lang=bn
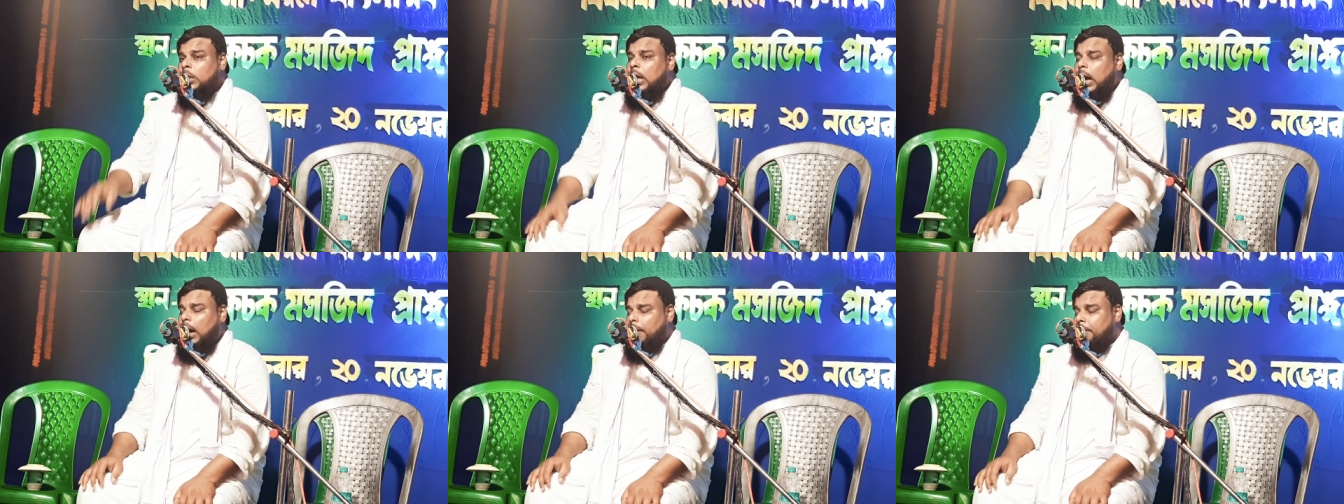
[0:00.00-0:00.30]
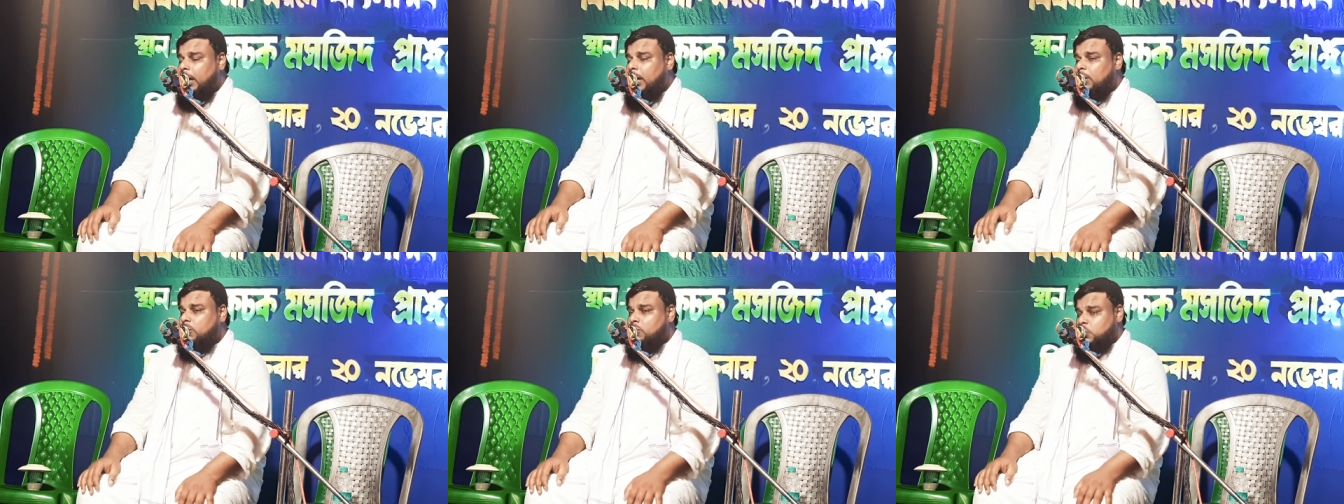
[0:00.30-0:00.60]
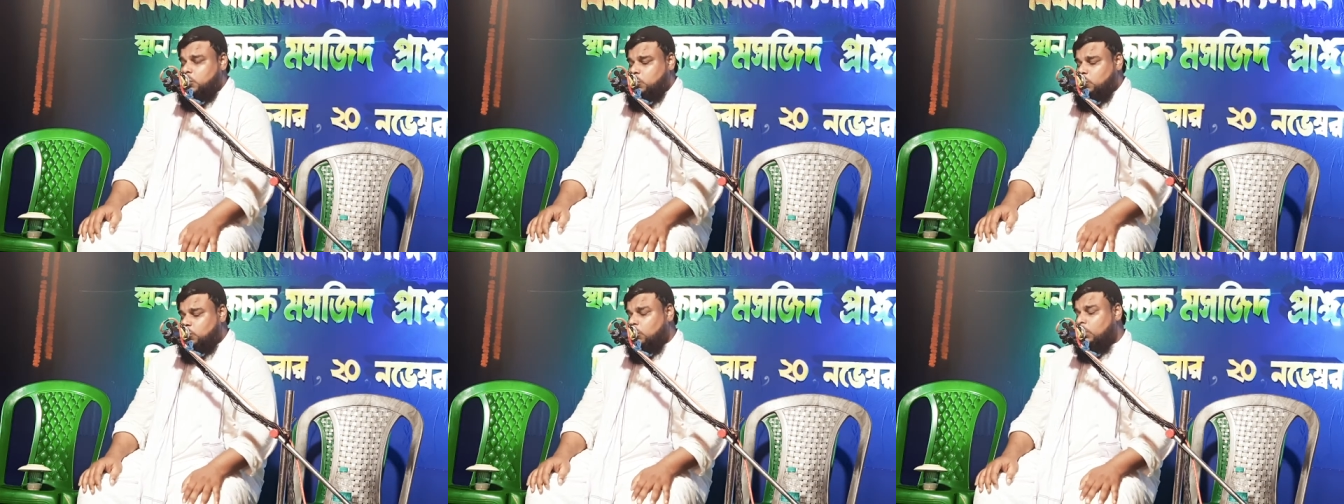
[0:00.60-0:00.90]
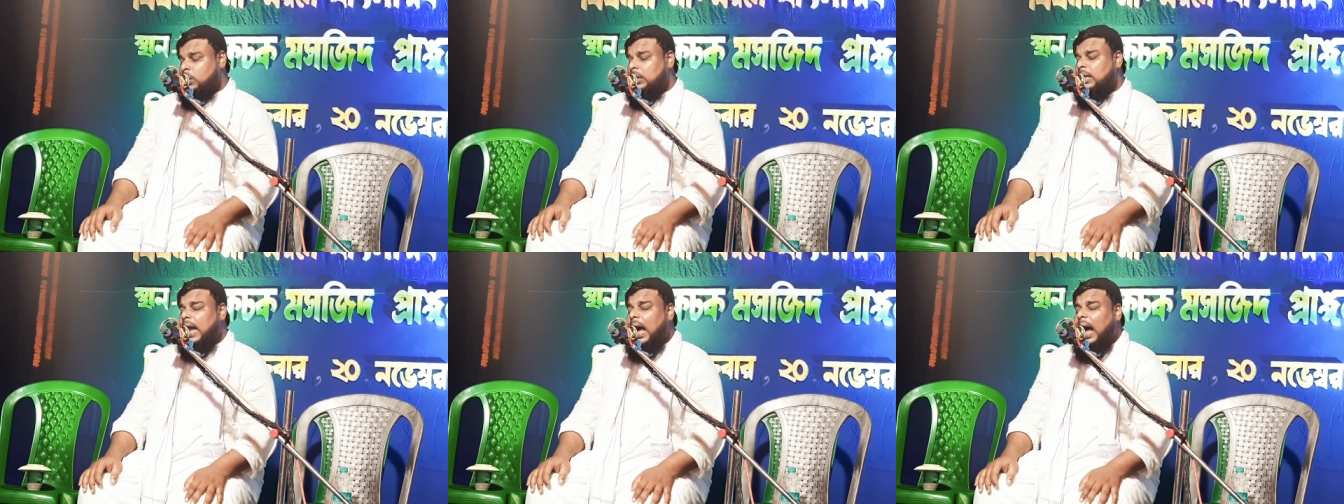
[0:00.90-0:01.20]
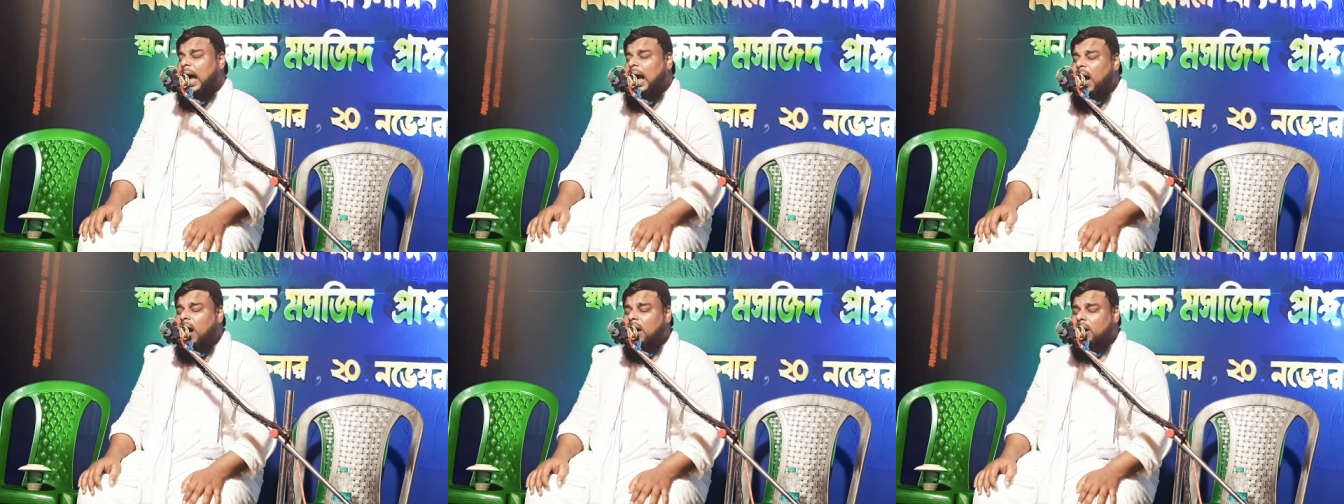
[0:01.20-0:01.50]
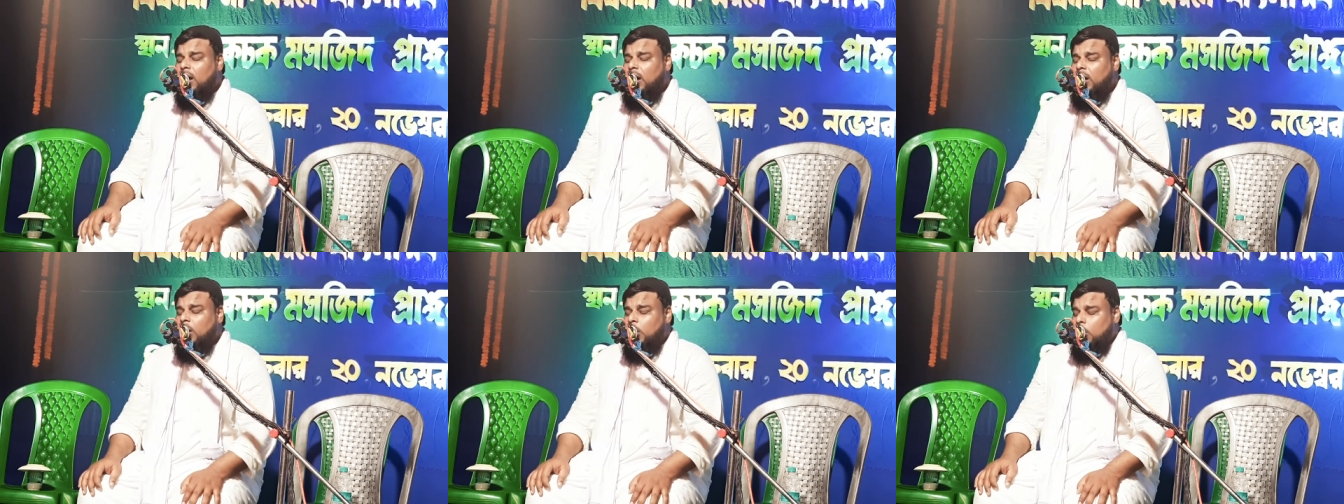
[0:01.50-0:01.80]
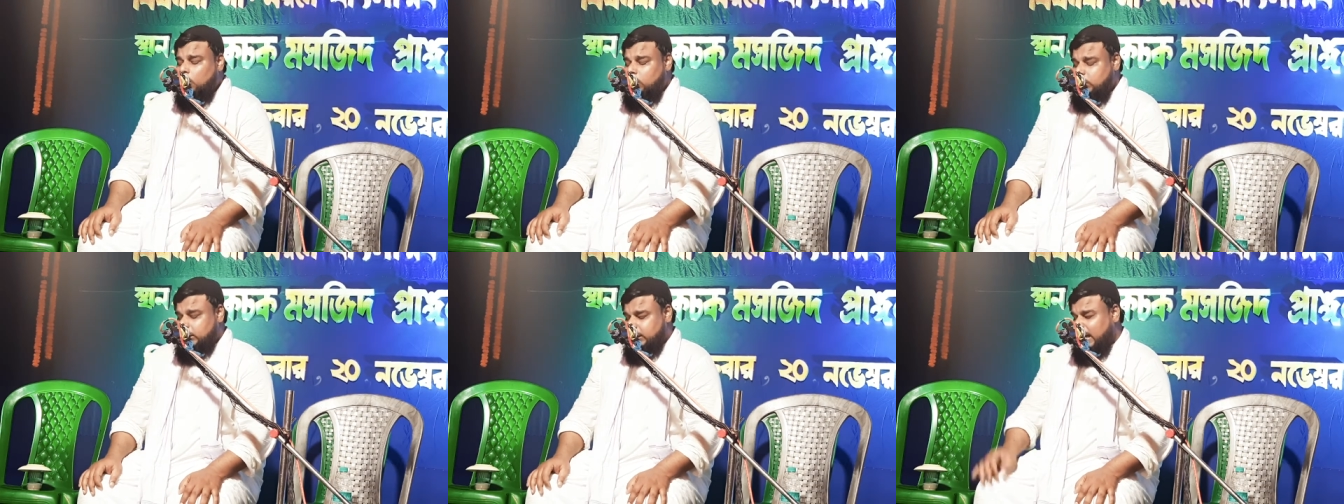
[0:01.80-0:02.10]
আমার রসুল্লাহ
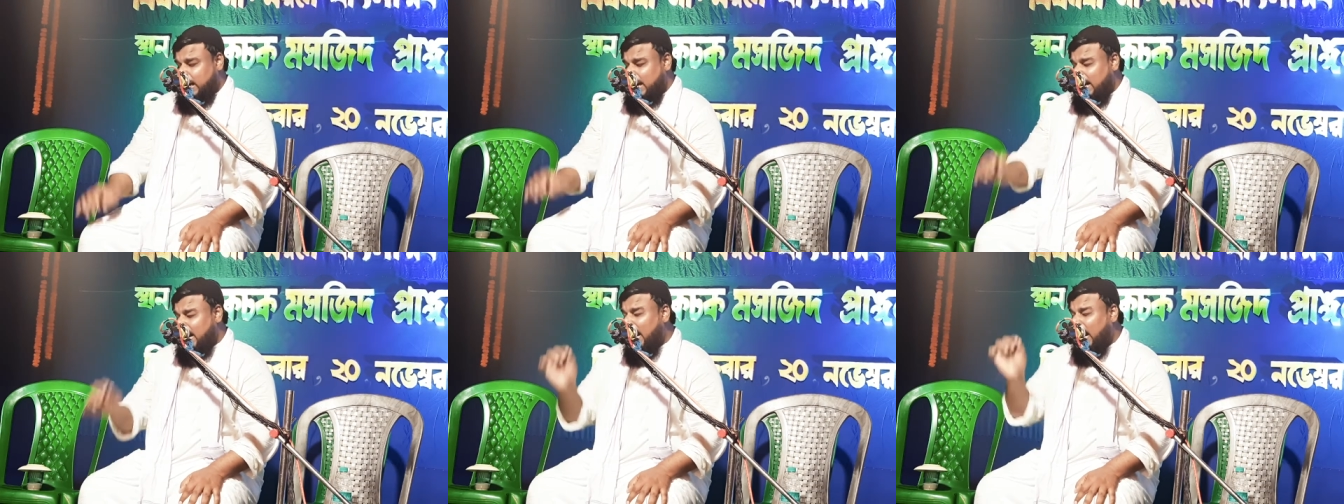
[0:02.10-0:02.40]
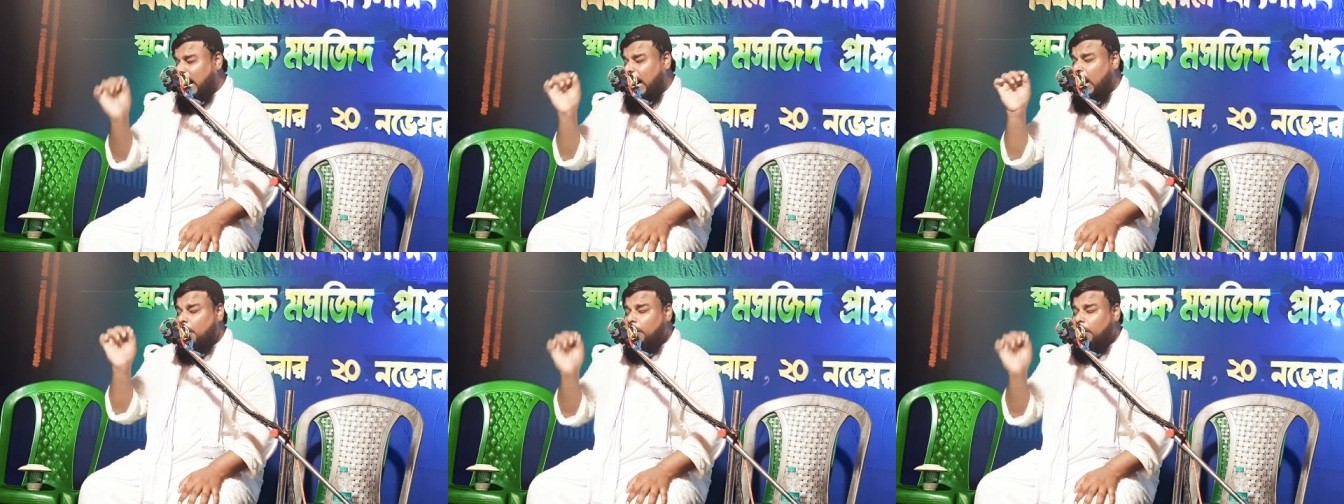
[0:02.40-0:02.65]
হুসেনের